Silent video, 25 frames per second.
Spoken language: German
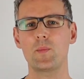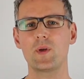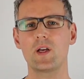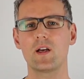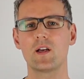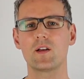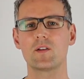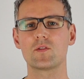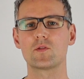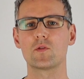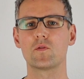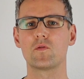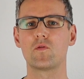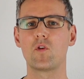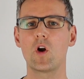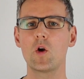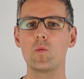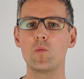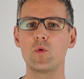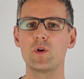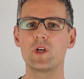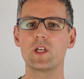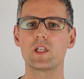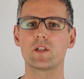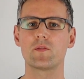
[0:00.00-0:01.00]
habe ja so
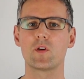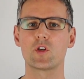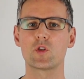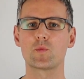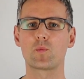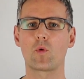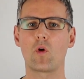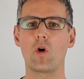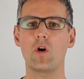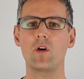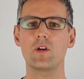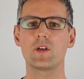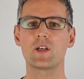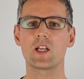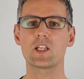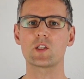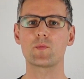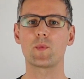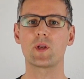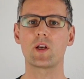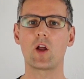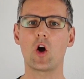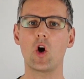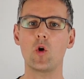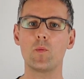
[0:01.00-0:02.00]
vollmundig versprochen,
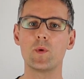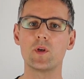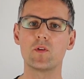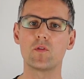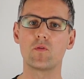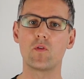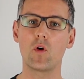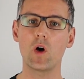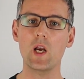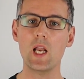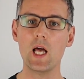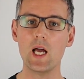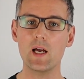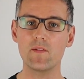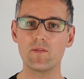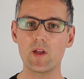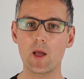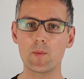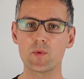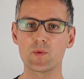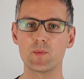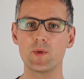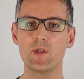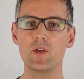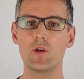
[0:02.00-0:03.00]
dass man auch mit voller
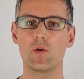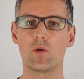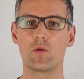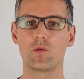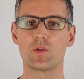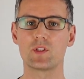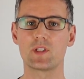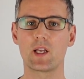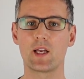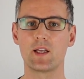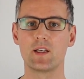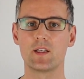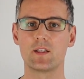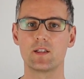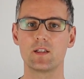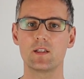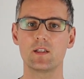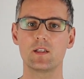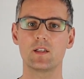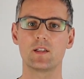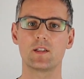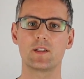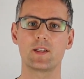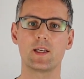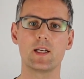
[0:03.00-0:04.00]

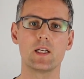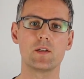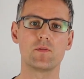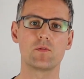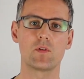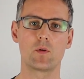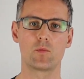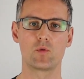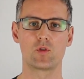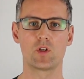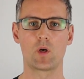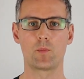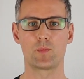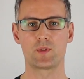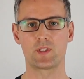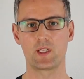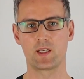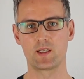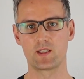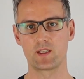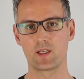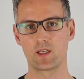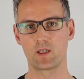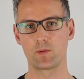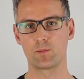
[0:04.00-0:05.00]
Erwerbsminderungsrente Geld vom
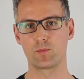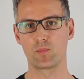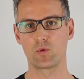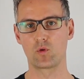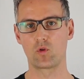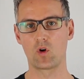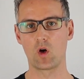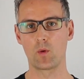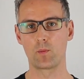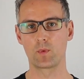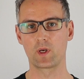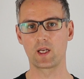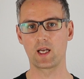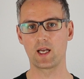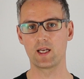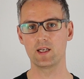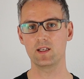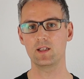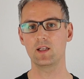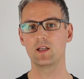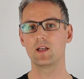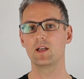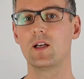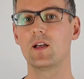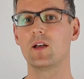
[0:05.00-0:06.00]
Jobcenter bekommen kann.